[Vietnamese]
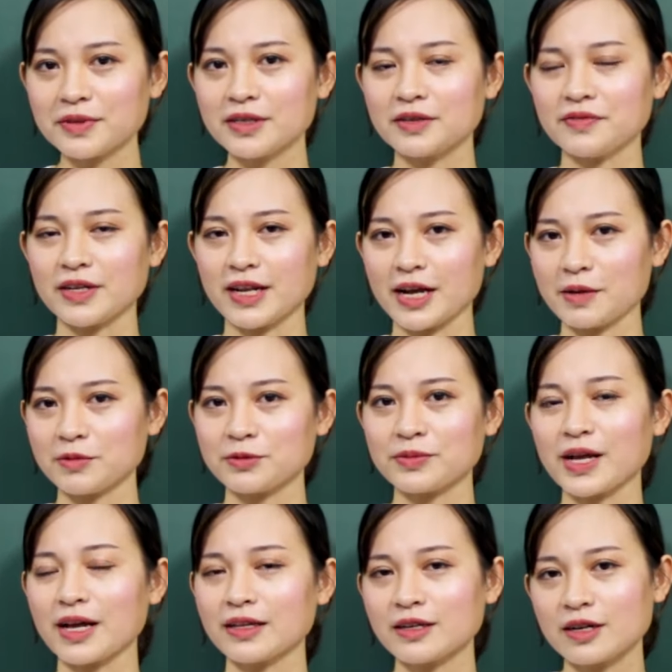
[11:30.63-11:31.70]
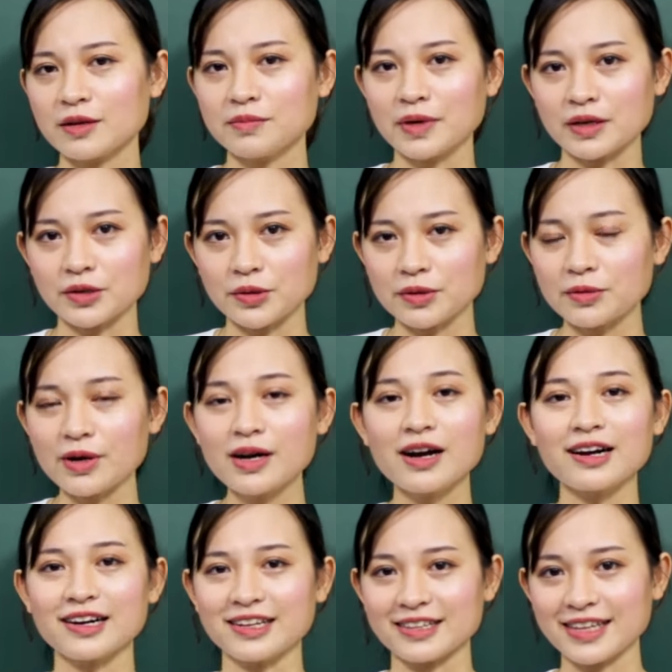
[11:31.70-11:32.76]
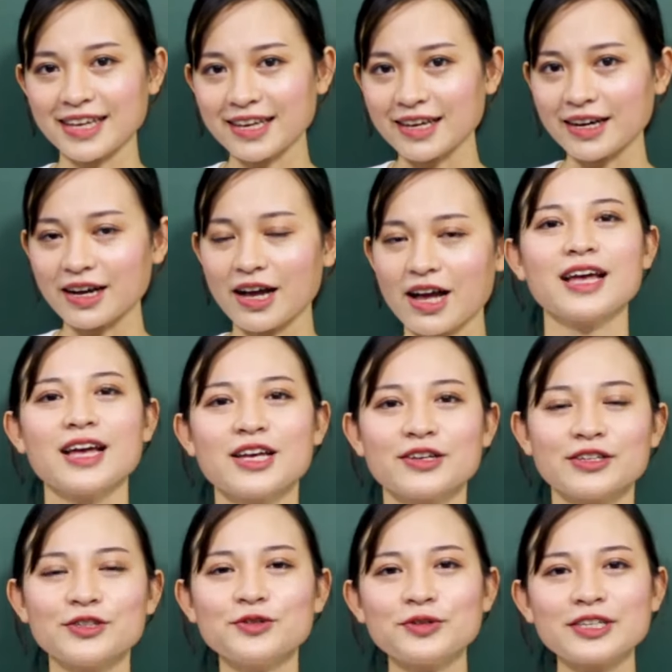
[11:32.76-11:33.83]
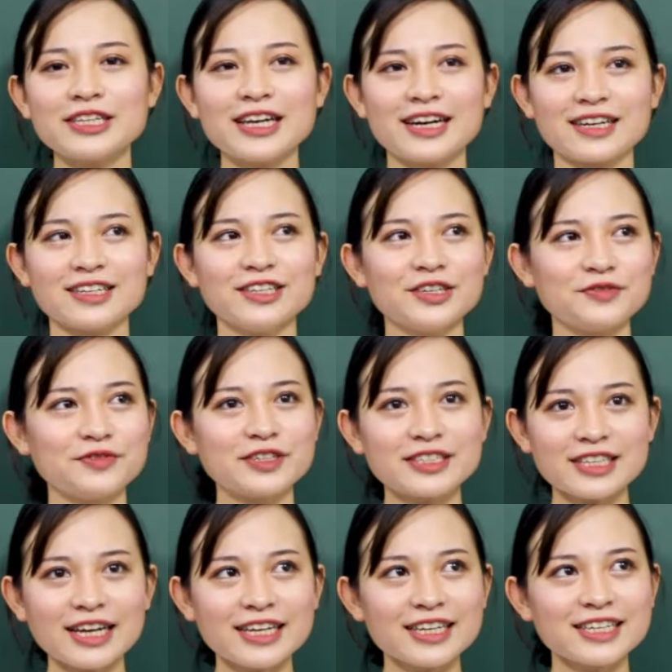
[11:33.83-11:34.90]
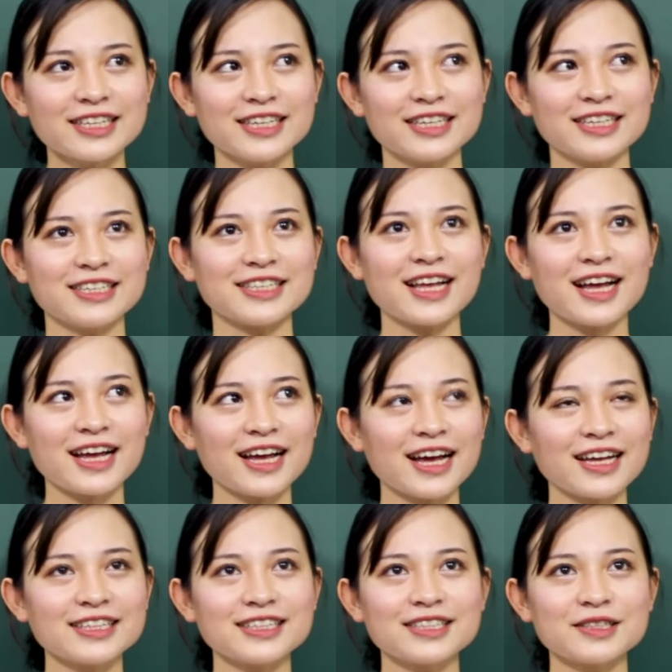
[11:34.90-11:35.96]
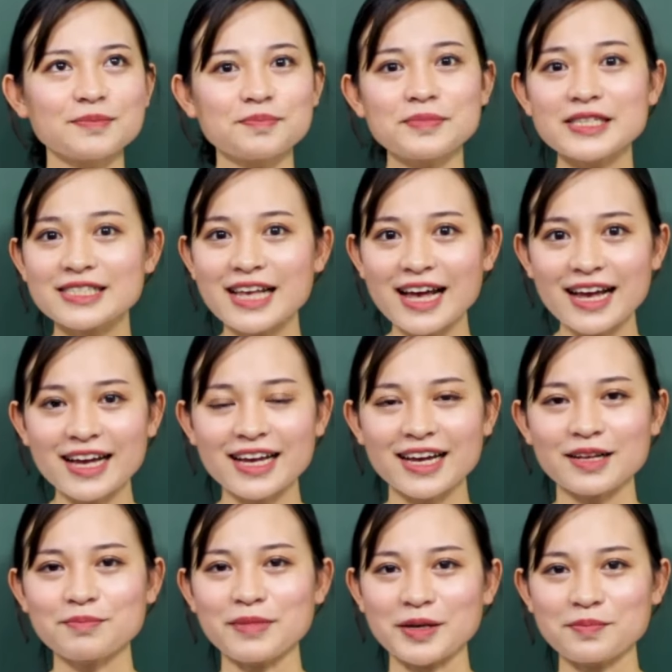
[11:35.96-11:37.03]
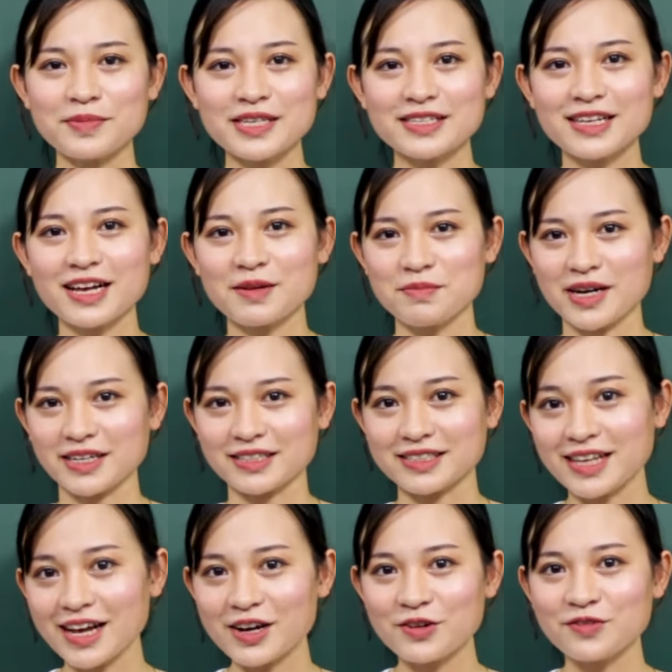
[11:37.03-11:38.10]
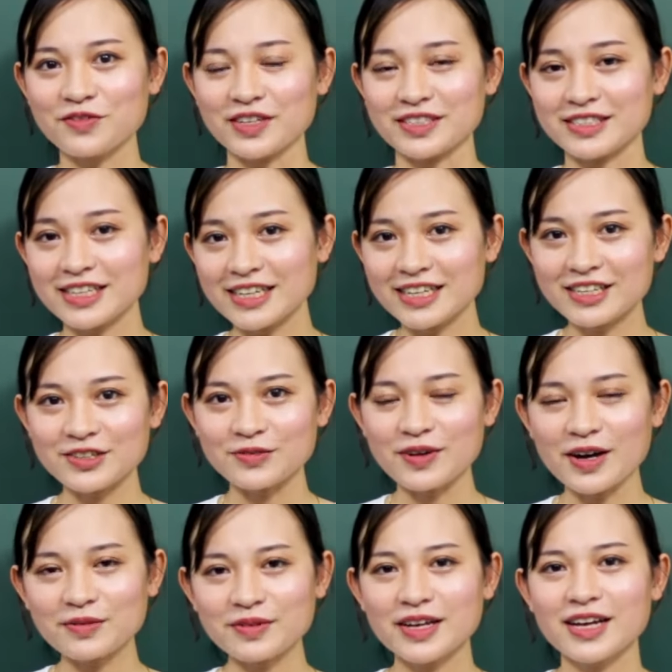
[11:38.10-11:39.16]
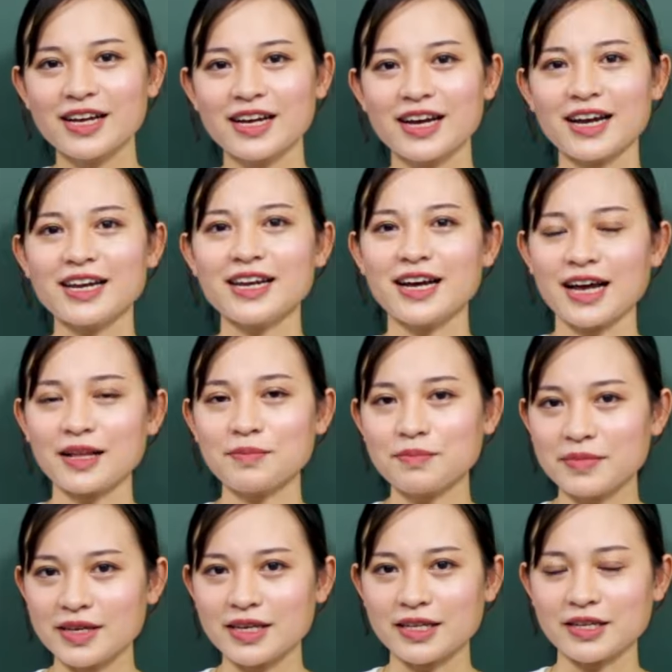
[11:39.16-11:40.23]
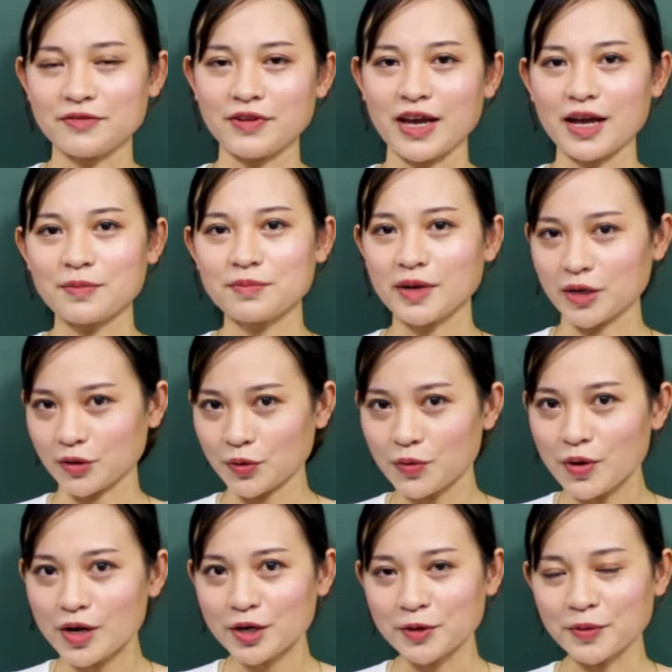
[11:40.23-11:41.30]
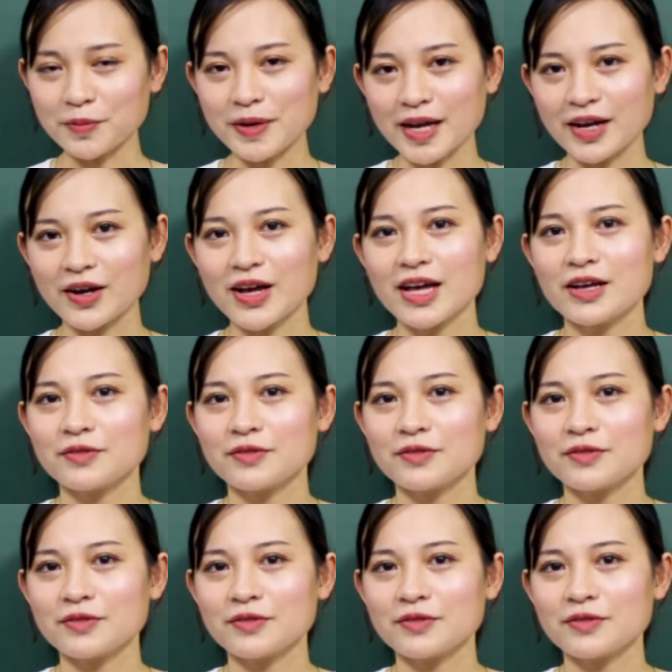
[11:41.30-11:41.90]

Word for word: Người Việt Nam chúng ta ăn cơm bằng đũa hoặc là thìa. Ví dụ như là người phương Tây thì người ta ăn pizza, ăn bánh pizza bằng dao và dĩa đúng không? Hay là ăn mì thì phải ăn bằng đũa đúng không nào?